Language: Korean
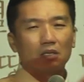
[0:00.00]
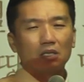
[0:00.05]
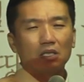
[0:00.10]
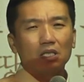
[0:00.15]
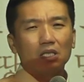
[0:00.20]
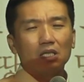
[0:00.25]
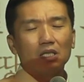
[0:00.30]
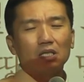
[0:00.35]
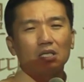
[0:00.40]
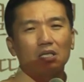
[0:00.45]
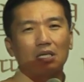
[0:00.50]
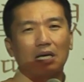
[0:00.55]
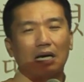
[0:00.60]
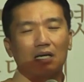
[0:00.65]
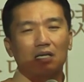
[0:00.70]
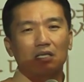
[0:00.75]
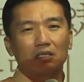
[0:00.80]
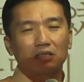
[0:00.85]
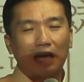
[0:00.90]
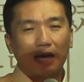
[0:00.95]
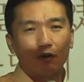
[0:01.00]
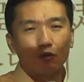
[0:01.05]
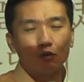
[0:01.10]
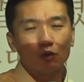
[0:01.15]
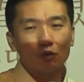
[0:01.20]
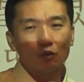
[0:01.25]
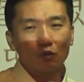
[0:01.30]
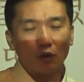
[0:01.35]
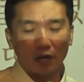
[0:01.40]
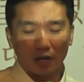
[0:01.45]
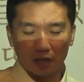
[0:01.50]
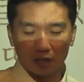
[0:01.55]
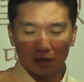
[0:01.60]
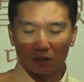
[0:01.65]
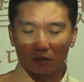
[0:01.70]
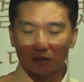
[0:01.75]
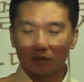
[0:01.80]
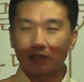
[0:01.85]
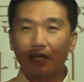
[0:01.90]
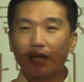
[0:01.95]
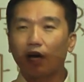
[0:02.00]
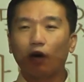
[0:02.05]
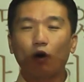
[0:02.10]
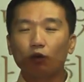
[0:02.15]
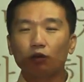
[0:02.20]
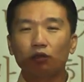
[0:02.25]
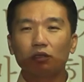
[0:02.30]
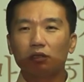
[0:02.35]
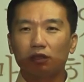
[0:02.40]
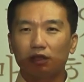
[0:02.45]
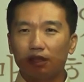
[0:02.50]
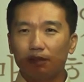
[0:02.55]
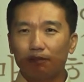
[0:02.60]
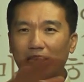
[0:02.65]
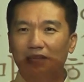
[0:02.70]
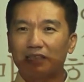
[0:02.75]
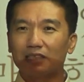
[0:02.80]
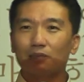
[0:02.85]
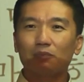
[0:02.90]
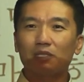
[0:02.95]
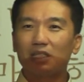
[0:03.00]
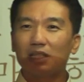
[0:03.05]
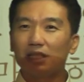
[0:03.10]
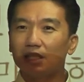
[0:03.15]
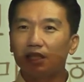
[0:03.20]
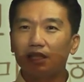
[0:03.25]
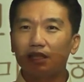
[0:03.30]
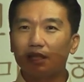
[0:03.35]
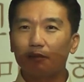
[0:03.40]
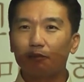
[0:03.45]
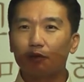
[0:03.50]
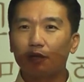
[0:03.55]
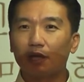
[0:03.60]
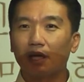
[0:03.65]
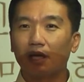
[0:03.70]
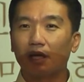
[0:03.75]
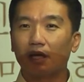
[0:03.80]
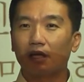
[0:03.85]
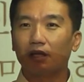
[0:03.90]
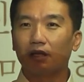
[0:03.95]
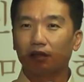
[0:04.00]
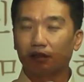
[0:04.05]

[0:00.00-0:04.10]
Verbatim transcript: 이 사울과 제가 오늘 이 말씀이 길기 때문에